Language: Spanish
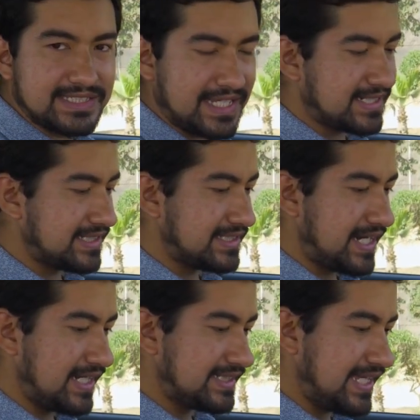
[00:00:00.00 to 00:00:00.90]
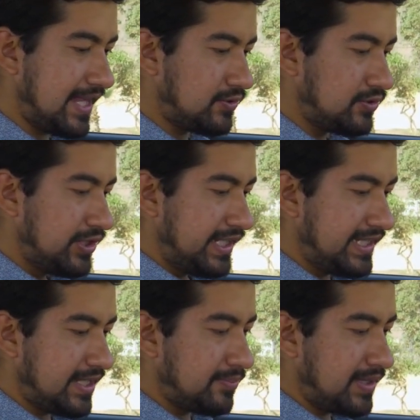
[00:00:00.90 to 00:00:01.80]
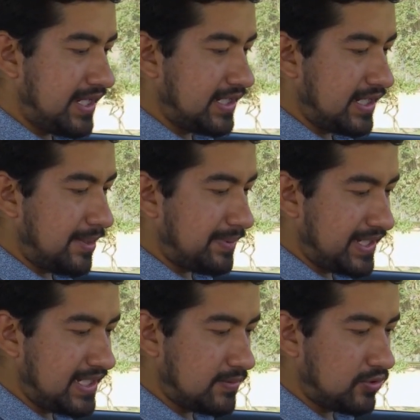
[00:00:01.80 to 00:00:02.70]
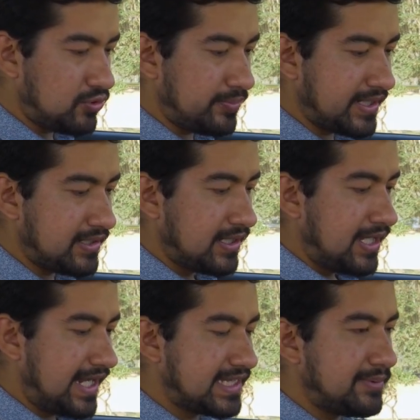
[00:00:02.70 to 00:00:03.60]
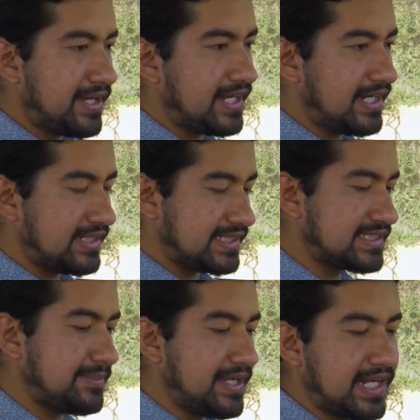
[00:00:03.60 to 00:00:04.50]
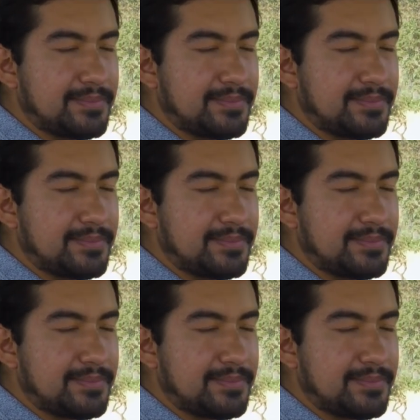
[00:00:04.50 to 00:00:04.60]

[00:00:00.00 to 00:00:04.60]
cierre centralizado y también la perilla el volumen, activar el sistema de